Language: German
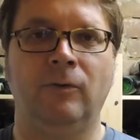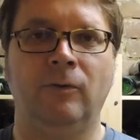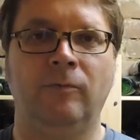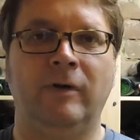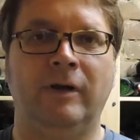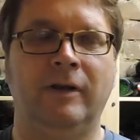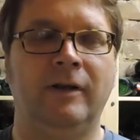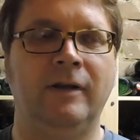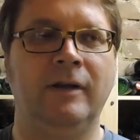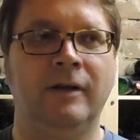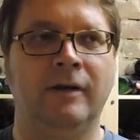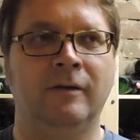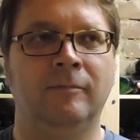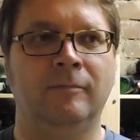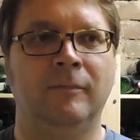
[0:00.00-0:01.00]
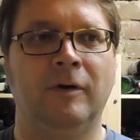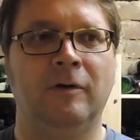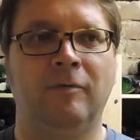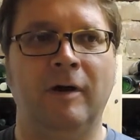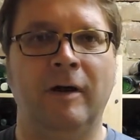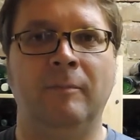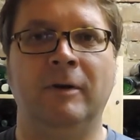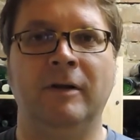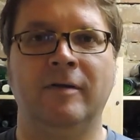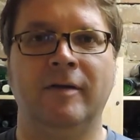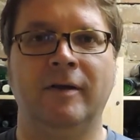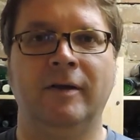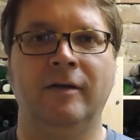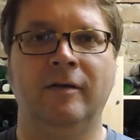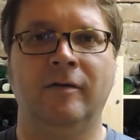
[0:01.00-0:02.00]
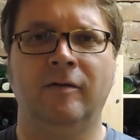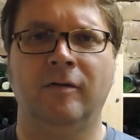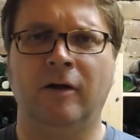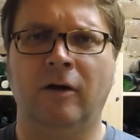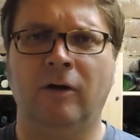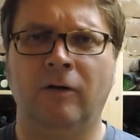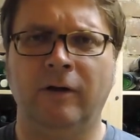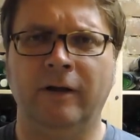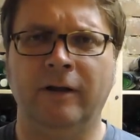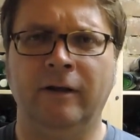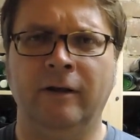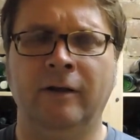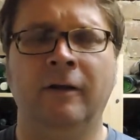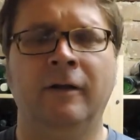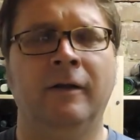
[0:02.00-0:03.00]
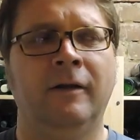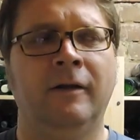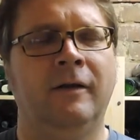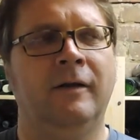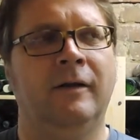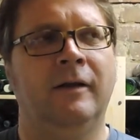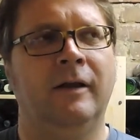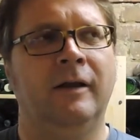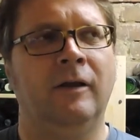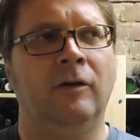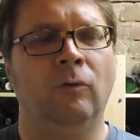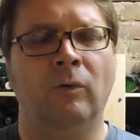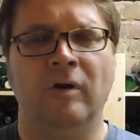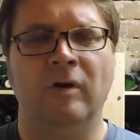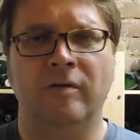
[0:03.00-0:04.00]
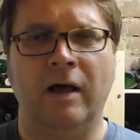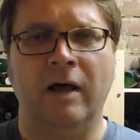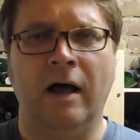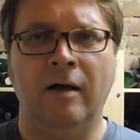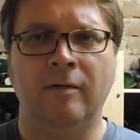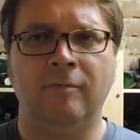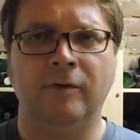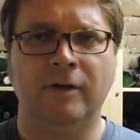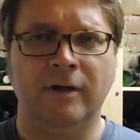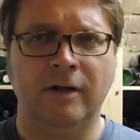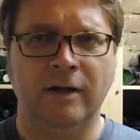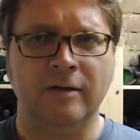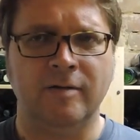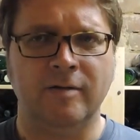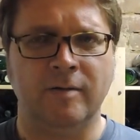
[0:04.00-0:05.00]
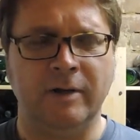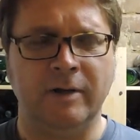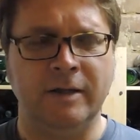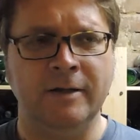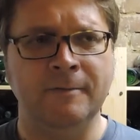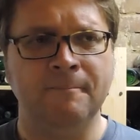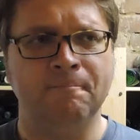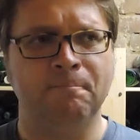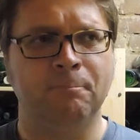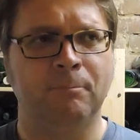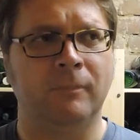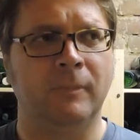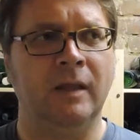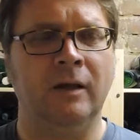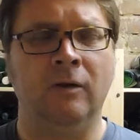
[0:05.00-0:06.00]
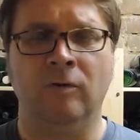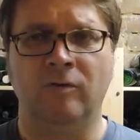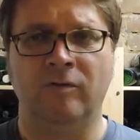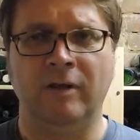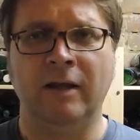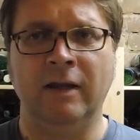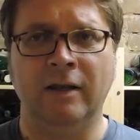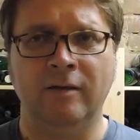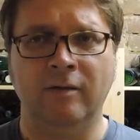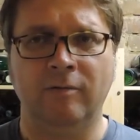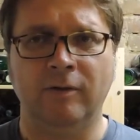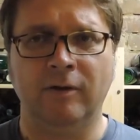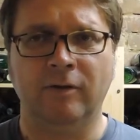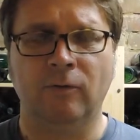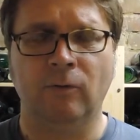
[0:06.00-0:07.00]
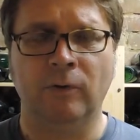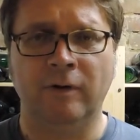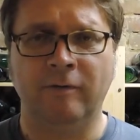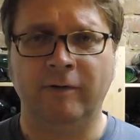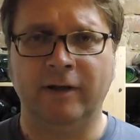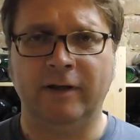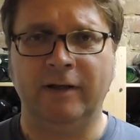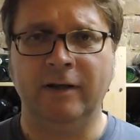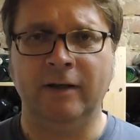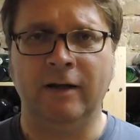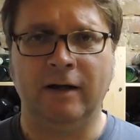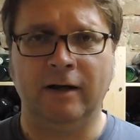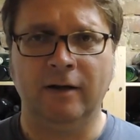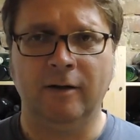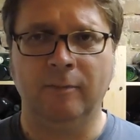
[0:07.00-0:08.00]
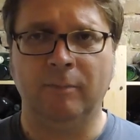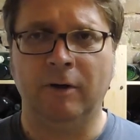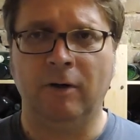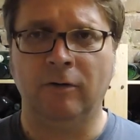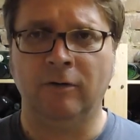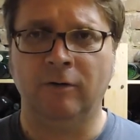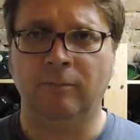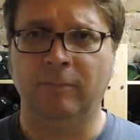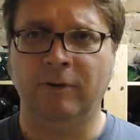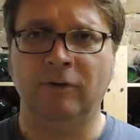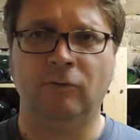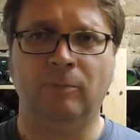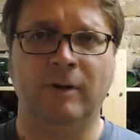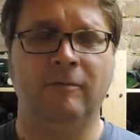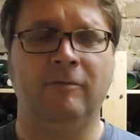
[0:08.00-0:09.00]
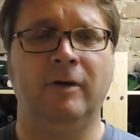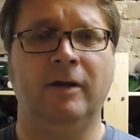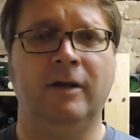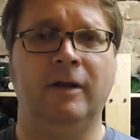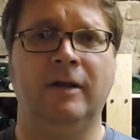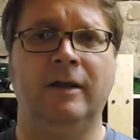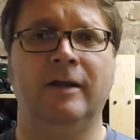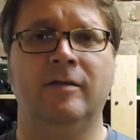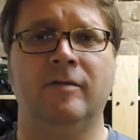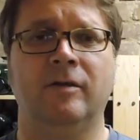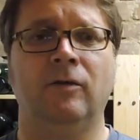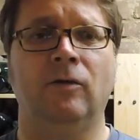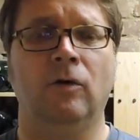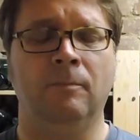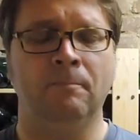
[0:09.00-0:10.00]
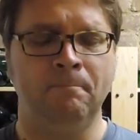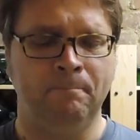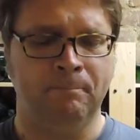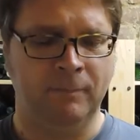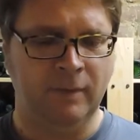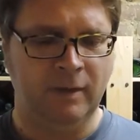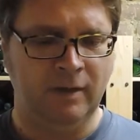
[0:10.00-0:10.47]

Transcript: grünen Veltliner auf einmal trinkt, auch in, in den USA wird er langsam in. In Neuseeland wird grüner Weltliner angebaut. Bin gespannt, wann da die ersten kommen.